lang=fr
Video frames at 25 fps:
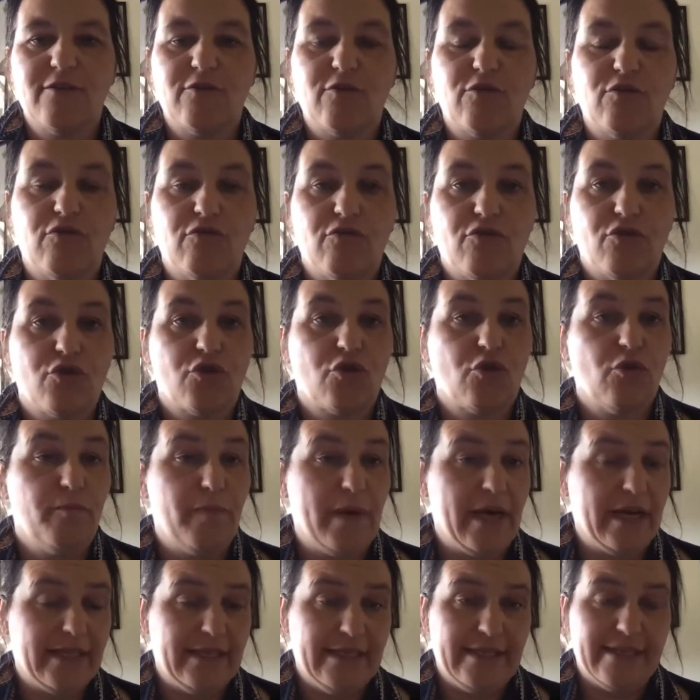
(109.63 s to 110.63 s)
que je
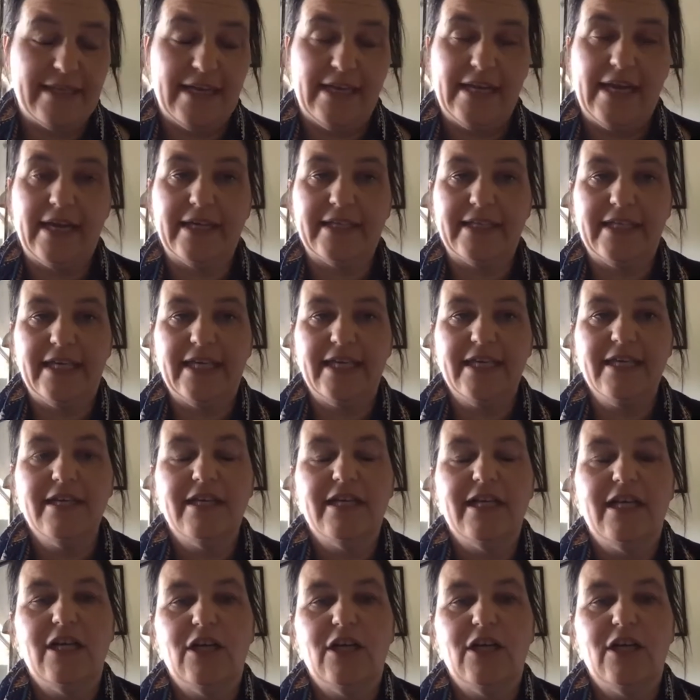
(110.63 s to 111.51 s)
repartais salarié